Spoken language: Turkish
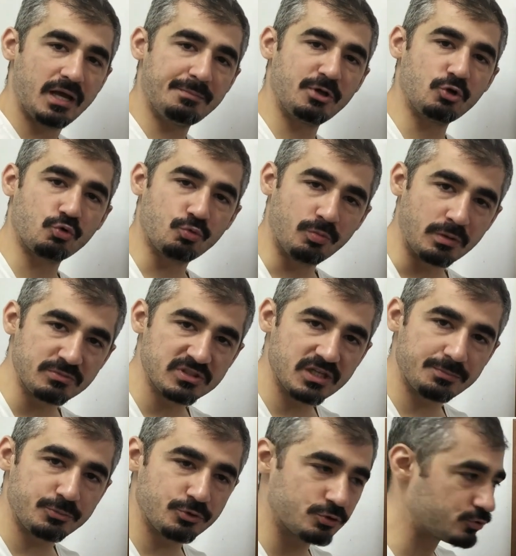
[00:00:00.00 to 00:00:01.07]
Hemen okumamızı
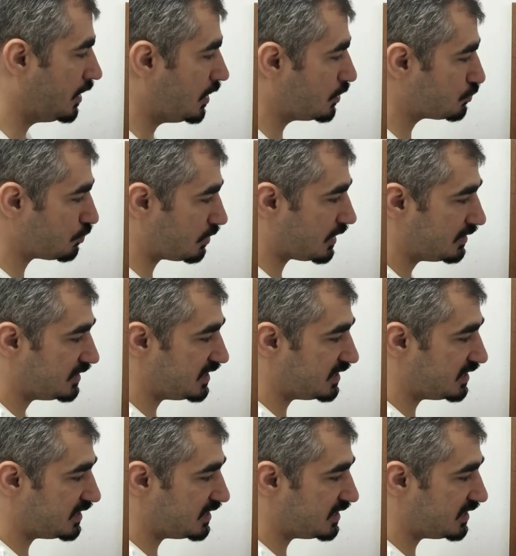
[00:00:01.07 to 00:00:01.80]
yapıyoruz. Sonra